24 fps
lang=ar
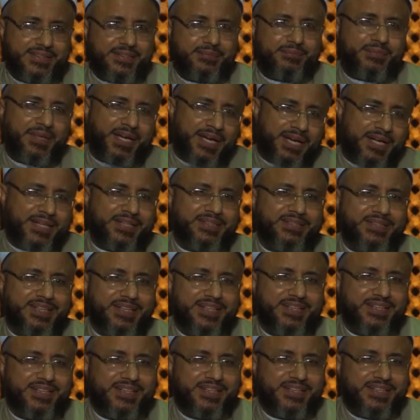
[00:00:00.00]
ابن حارثة
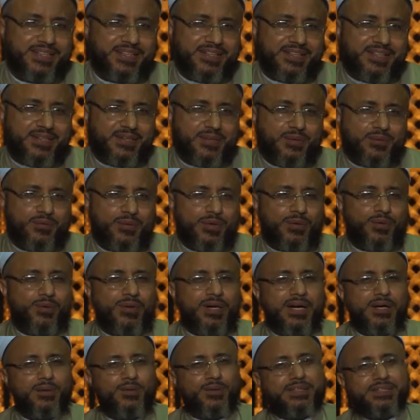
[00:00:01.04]

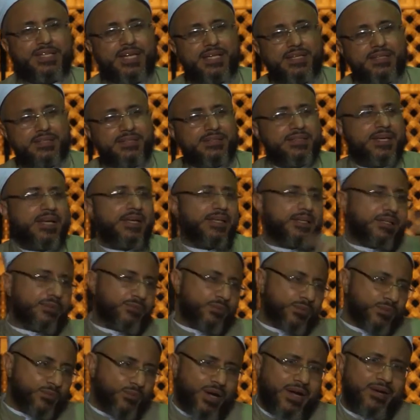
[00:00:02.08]
ويقال لزيد زيد
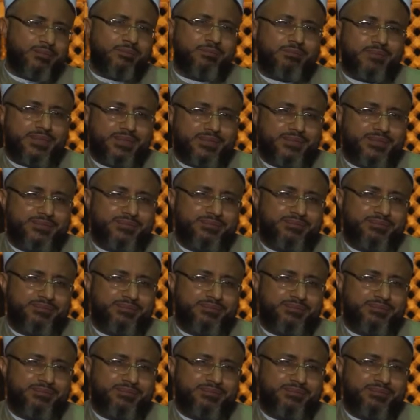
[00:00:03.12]
بن محمد